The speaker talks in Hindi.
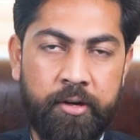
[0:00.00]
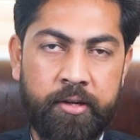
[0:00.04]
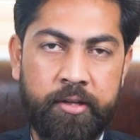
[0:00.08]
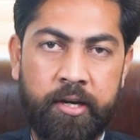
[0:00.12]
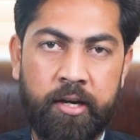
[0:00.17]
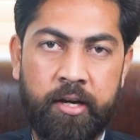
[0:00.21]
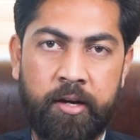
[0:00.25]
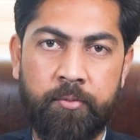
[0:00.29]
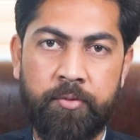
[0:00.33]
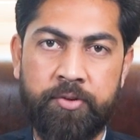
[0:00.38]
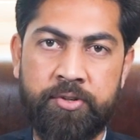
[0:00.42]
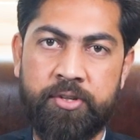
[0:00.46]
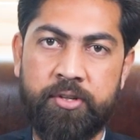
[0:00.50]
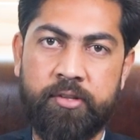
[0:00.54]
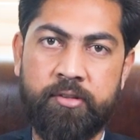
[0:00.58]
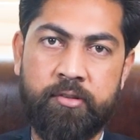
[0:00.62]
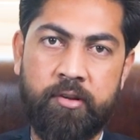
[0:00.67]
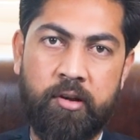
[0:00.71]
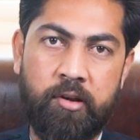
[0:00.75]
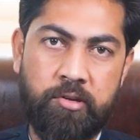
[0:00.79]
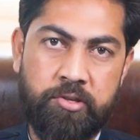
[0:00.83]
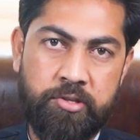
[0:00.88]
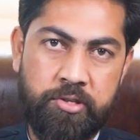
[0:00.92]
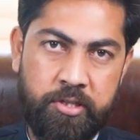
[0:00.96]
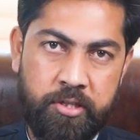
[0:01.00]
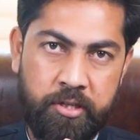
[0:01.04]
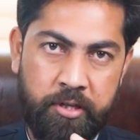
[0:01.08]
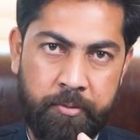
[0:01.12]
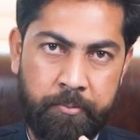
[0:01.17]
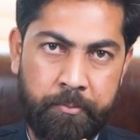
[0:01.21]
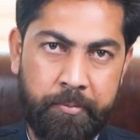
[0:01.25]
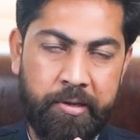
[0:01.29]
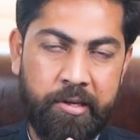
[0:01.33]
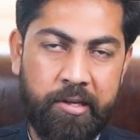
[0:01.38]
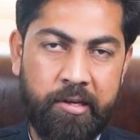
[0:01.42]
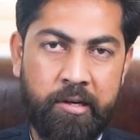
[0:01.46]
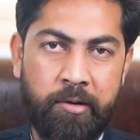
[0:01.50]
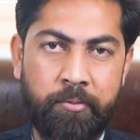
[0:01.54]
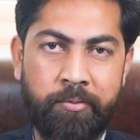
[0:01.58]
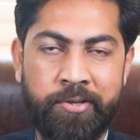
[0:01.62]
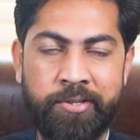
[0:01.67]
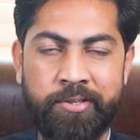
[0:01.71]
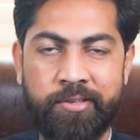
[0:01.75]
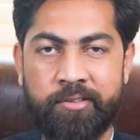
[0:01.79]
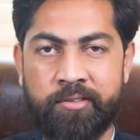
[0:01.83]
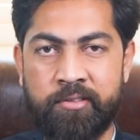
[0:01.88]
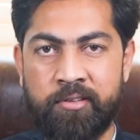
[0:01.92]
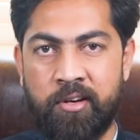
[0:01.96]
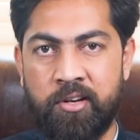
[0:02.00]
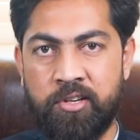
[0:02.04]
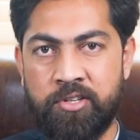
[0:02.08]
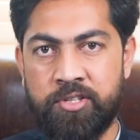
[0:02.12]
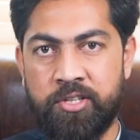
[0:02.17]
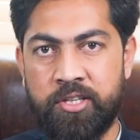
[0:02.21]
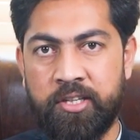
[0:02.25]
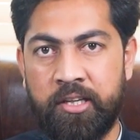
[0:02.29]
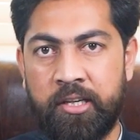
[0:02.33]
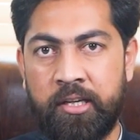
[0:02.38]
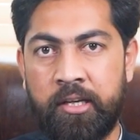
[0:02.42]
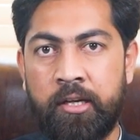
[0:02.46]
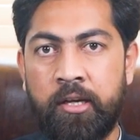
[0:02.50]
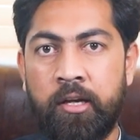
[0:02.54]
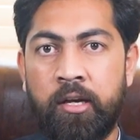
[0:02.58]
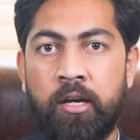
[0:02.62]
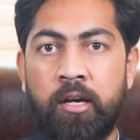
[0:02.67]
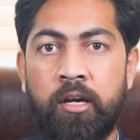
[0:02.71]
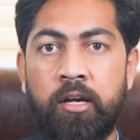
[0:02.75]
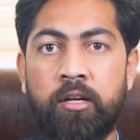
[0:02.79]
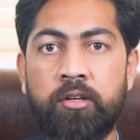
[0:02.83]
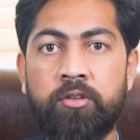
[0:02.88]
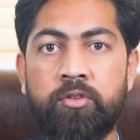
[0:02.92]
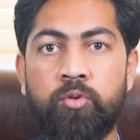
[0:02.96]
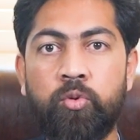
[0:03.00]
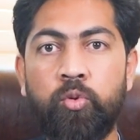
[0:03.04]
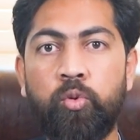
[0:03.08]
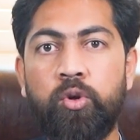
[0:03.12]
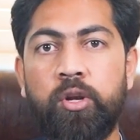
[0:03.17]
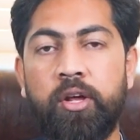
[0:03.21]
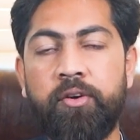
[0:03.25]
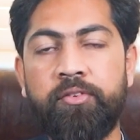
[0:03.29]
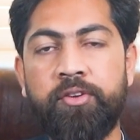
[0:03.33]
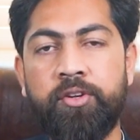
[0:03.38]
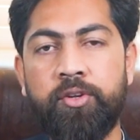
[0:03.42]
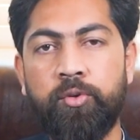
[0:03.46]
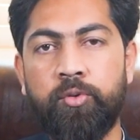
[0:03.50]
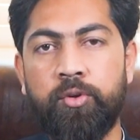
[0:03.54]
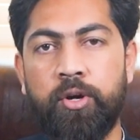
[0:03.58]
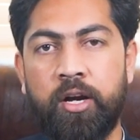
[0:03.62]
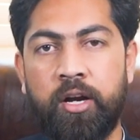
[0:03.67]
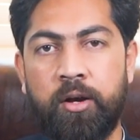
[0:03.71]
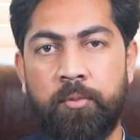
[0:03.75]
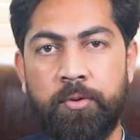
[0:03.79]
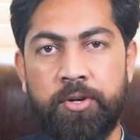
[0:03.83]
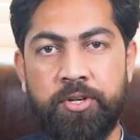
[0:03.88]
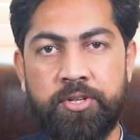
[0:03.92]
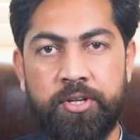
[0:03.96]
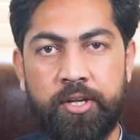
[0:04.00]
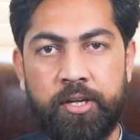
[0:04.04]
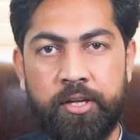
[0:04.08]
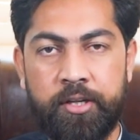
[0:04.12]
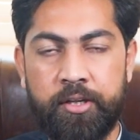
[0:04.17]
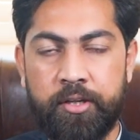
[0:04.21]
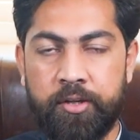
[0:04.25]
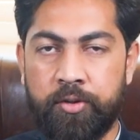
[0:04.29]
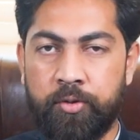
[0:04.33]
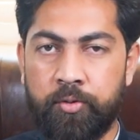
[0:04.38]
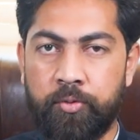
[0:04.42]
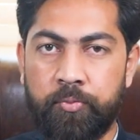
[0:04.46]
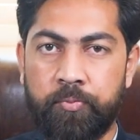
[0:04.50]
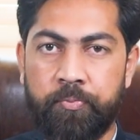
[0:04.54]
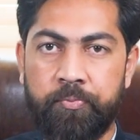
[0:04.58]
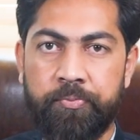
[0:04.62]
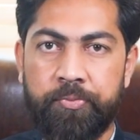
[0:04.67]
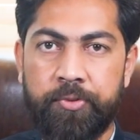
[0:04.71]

वर्ल्ड के कमर्शल्स लॉन्च किए मिनी कमर्शल्स लॉन्च किए स्कूल एवेन्यू का कमर्शियल ही क्यों